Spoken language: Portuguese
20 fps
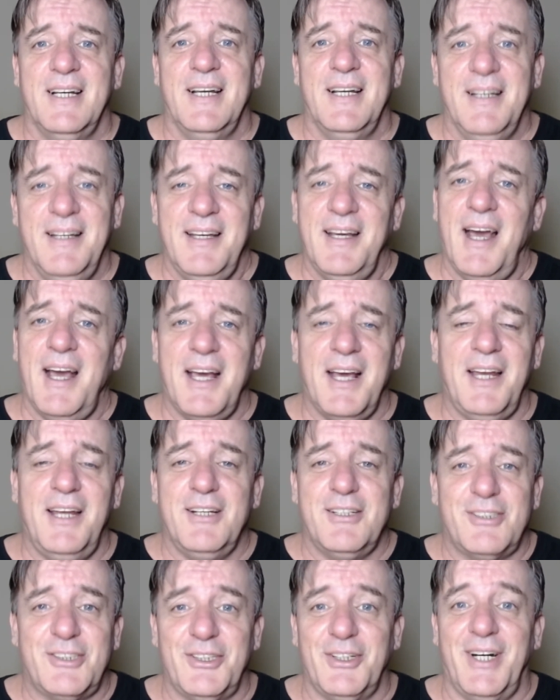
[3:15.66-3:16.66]
É, é aquela
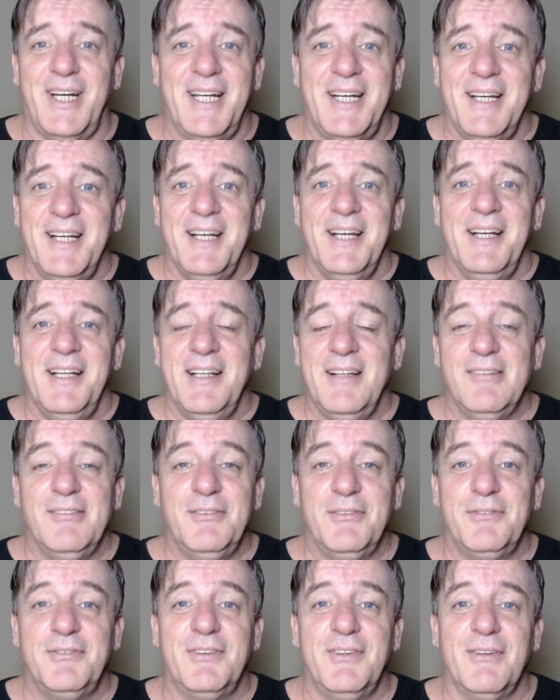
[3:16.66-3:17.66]
história. Eu
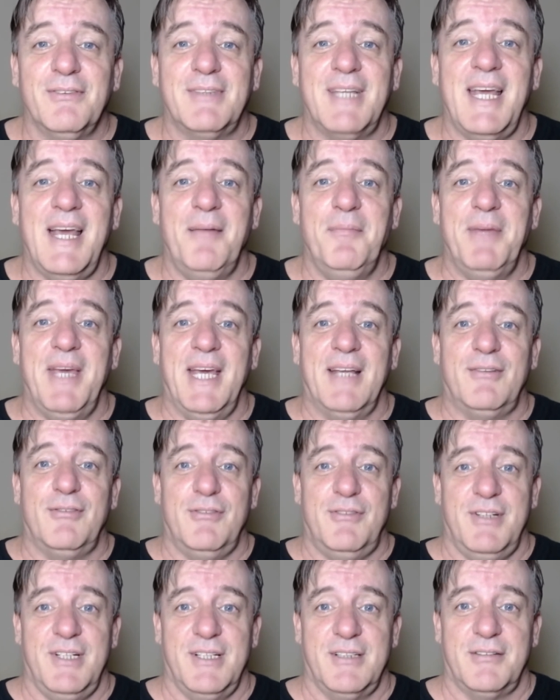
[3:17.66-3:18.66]
não, não tenha medo
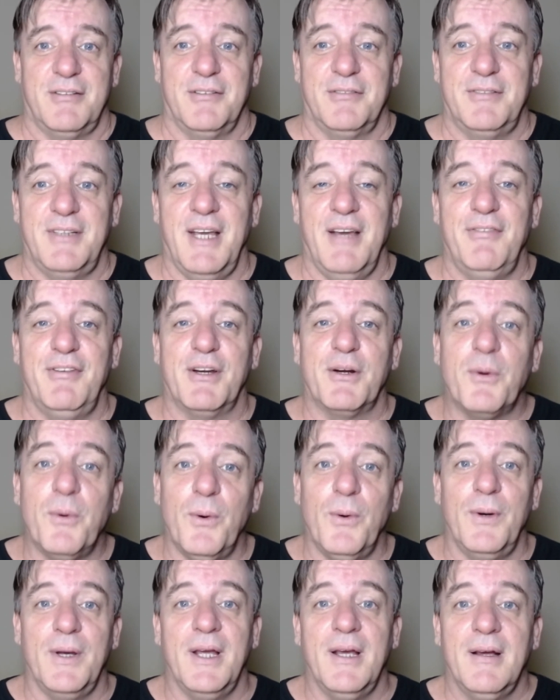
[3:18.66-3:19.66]
disso, não tenha
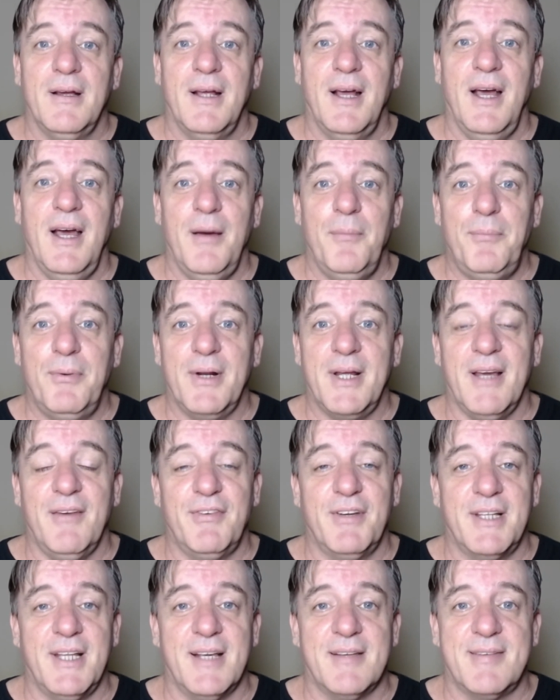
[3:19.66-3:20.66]
vergonha, é porque a
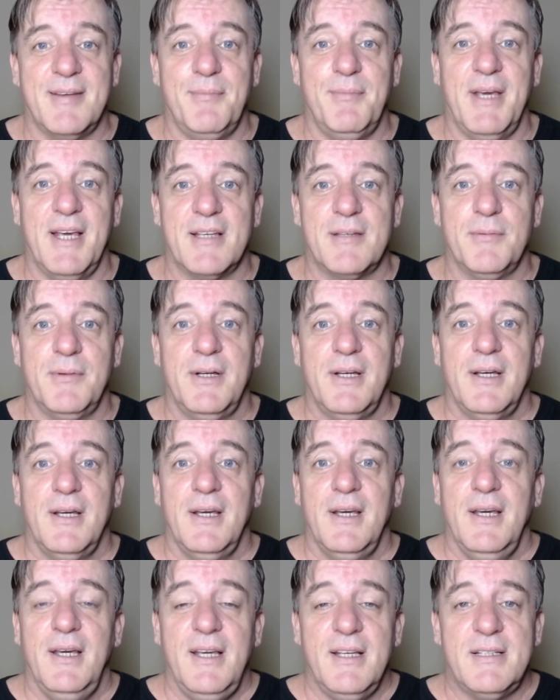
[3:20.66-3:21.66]
vida é assim mesmo.
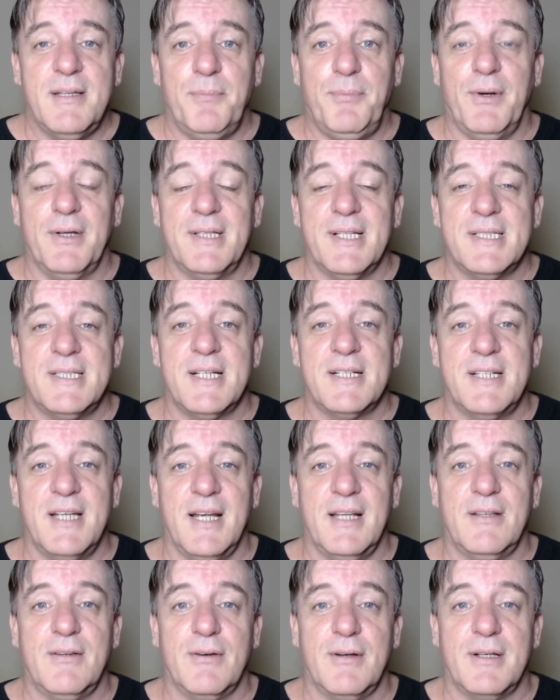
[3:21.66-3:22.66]
E você pode ter,
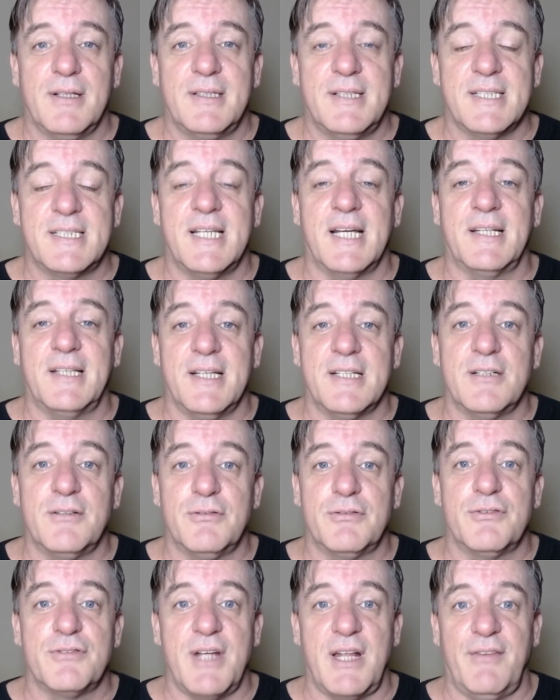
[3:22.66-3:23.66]
jeito ter certeza que
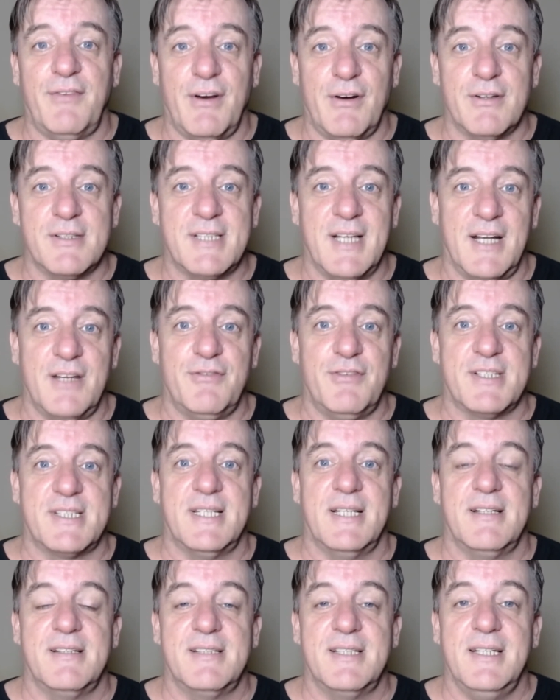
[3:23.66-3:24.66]
o sujeito vai gostar de
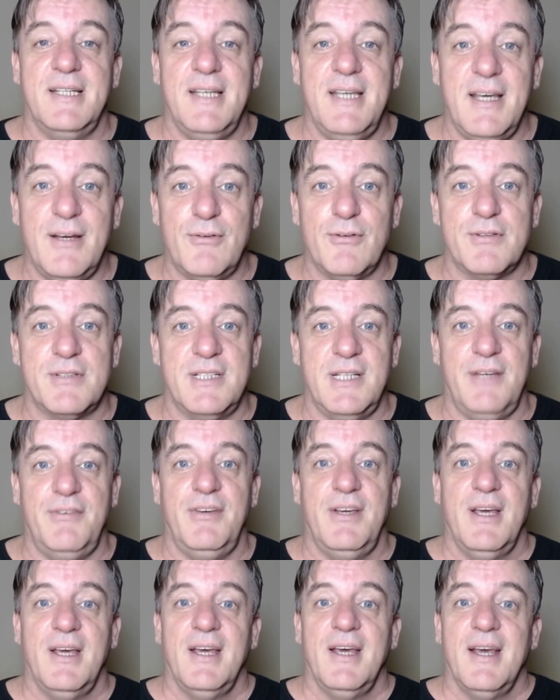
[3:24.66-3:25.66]
vocês.
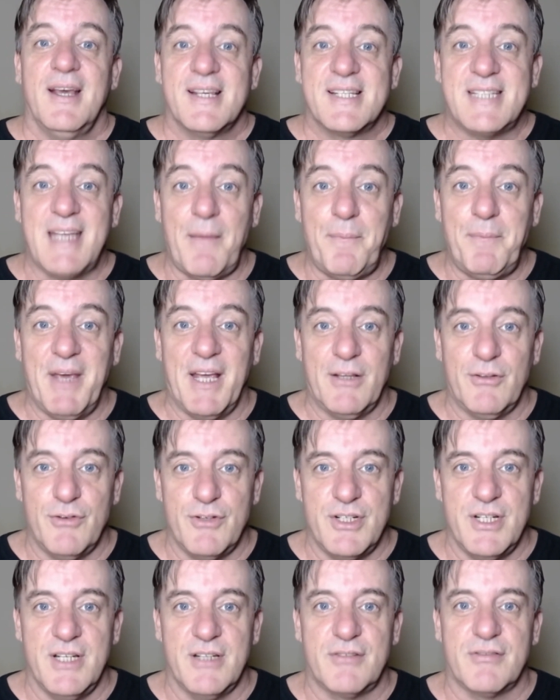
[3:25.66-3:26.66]
Inclusive, sabendo
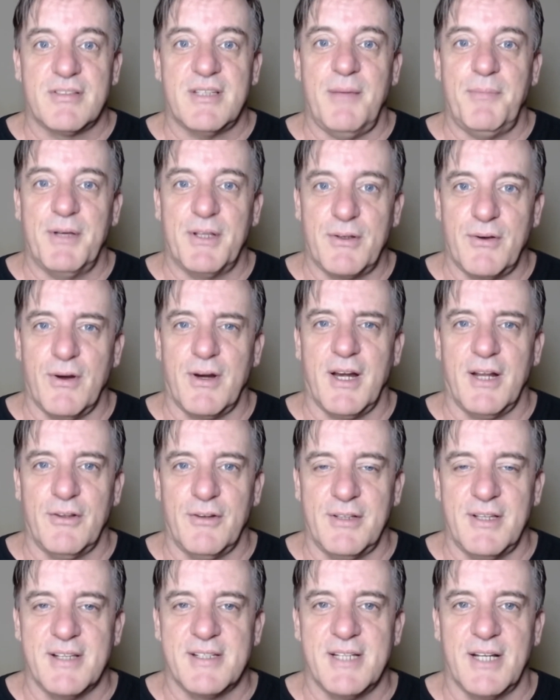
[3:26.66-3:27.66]
disso, sabendo que o
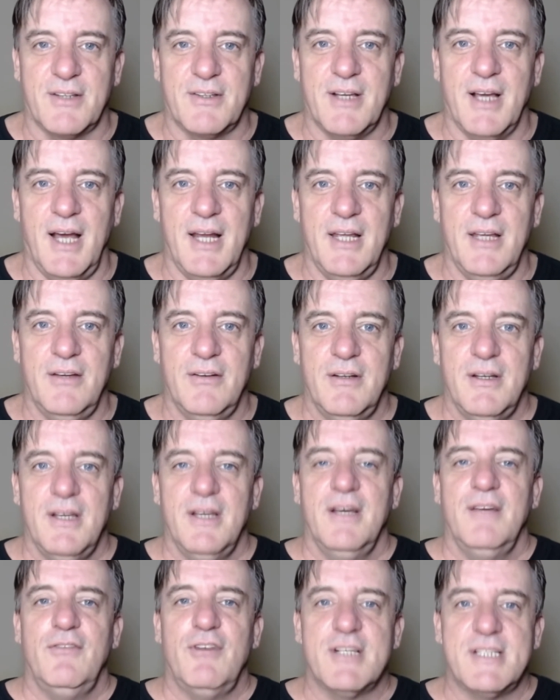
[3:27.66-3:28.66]
credor tem certo carinho,
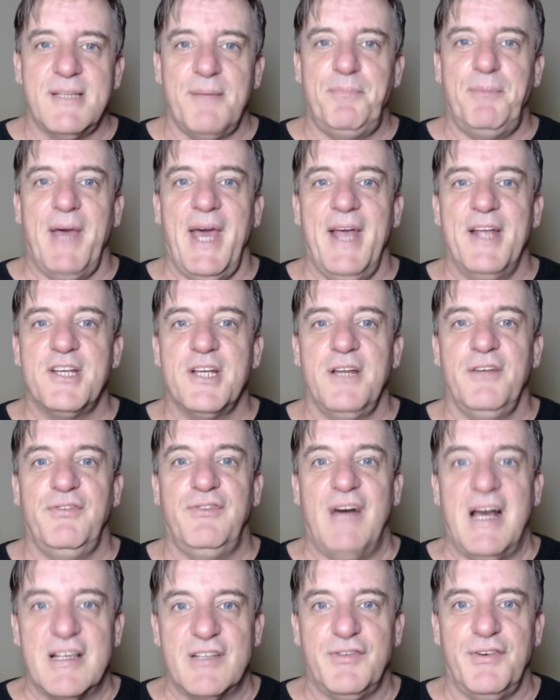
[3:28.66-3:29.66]
você pede, ele
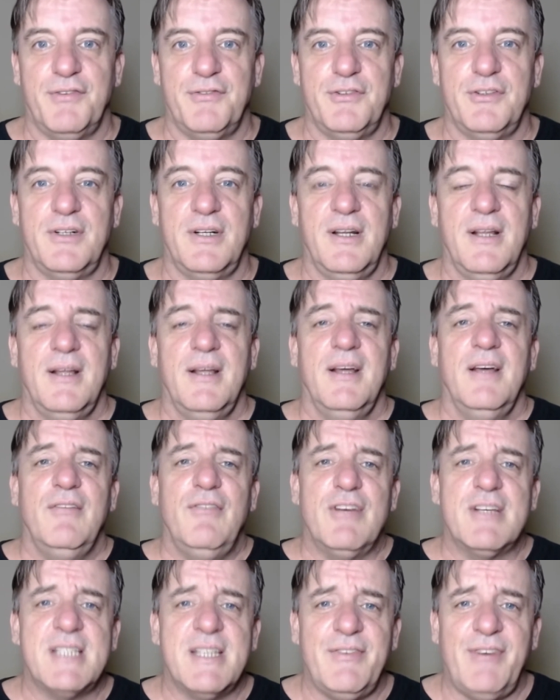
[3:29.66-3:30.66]
faz o favor,
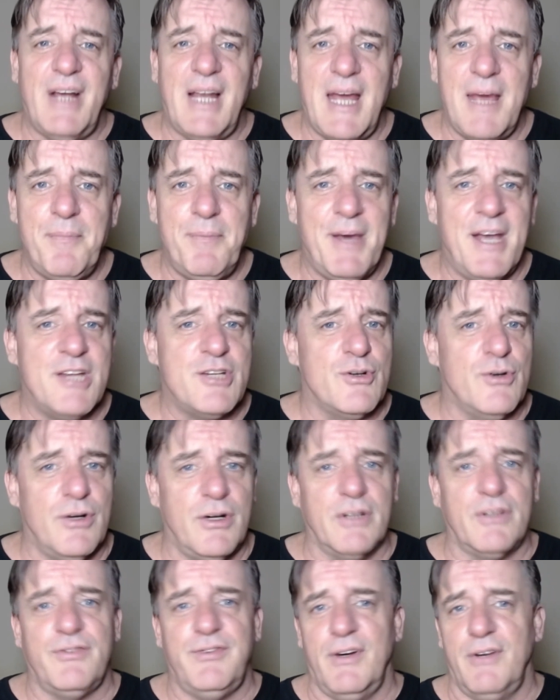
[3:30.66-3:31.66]
você vai lá e pede
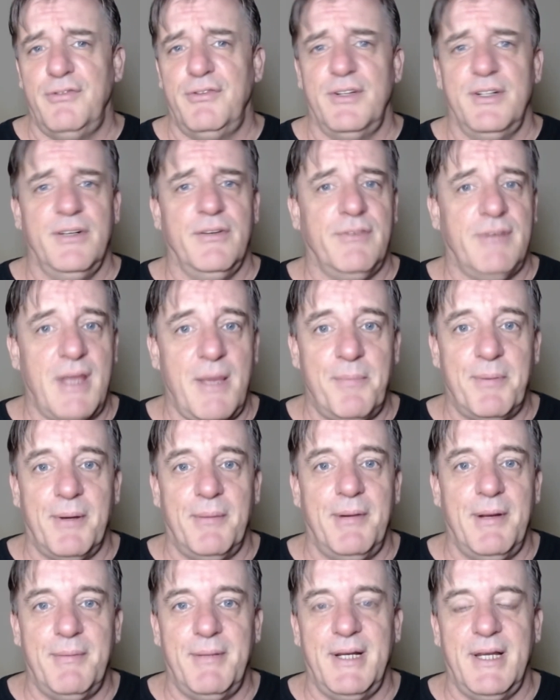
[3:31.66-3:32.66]
outro favor, não tem
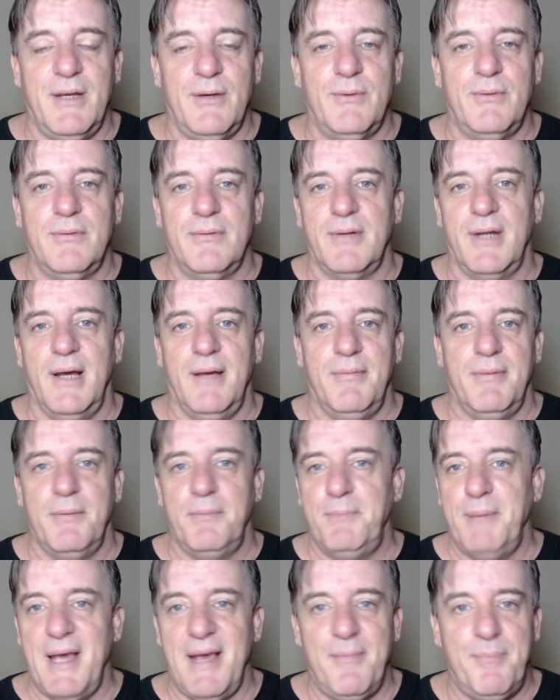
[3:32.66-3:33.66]
problema nenhum. Né?
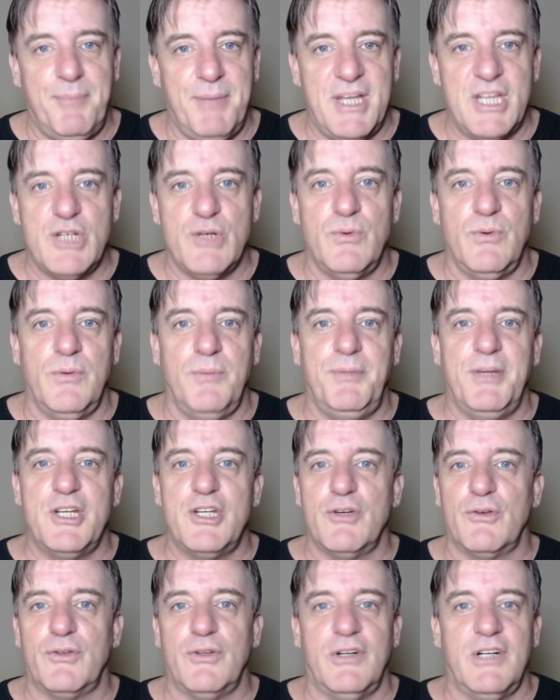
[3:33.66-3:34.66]
Pediu um,
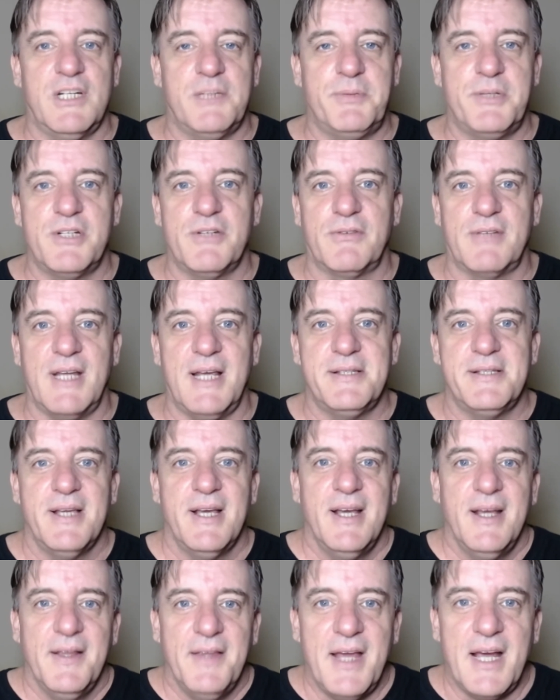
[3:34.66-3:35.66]
pediu dois, pediu três.
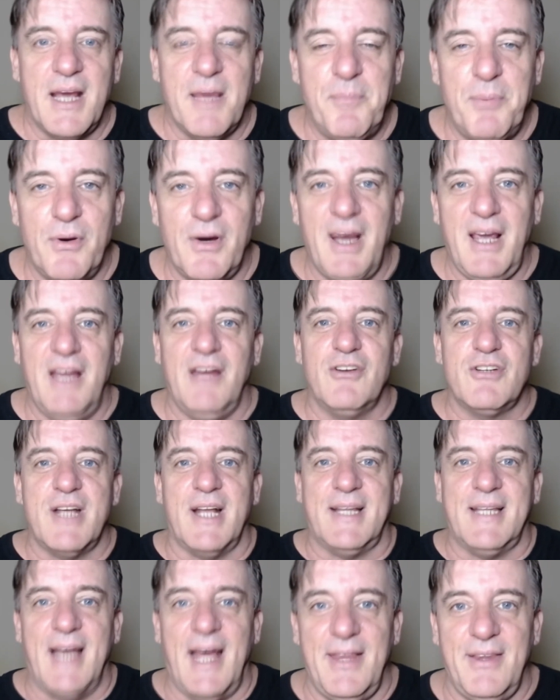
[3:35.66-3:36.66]
Daqui a pouco aquilo já
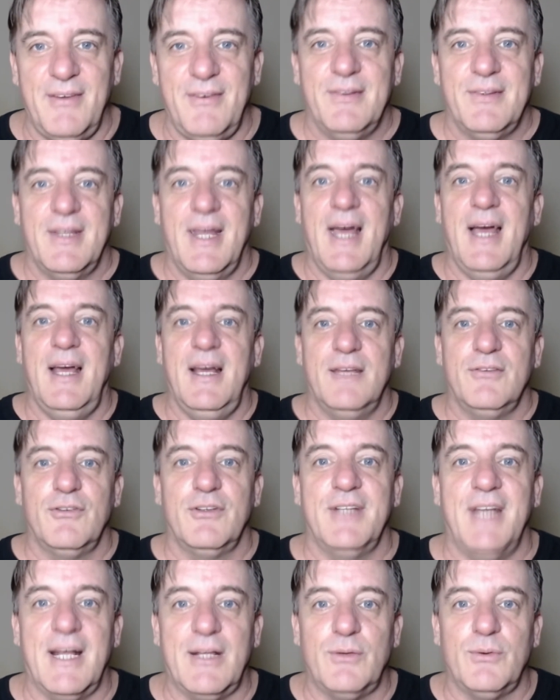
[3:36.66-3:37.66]
está no, né,
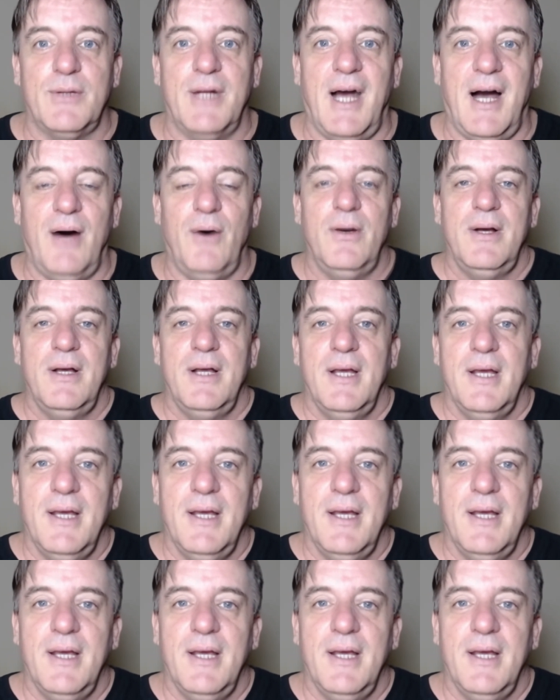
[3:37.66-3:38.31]
no natural.